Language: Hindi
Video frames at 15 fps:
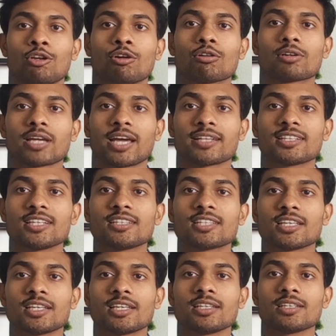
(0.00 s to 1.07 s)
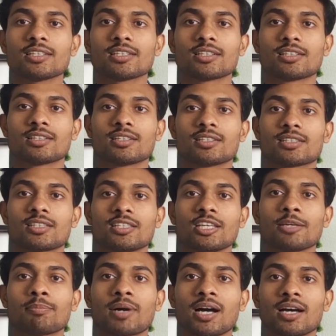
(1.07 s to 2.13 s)
लोग कहते थे कि
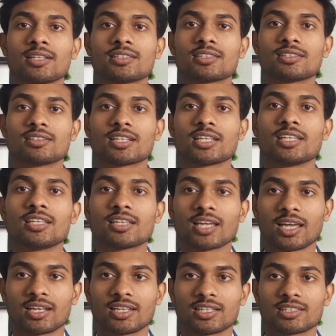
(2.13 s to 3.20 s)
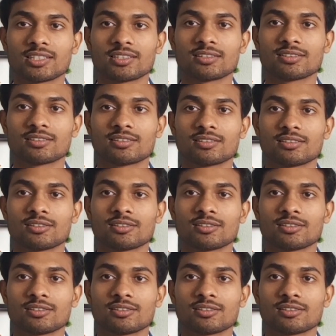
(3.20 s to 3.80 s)
ये बात नहीं कहने की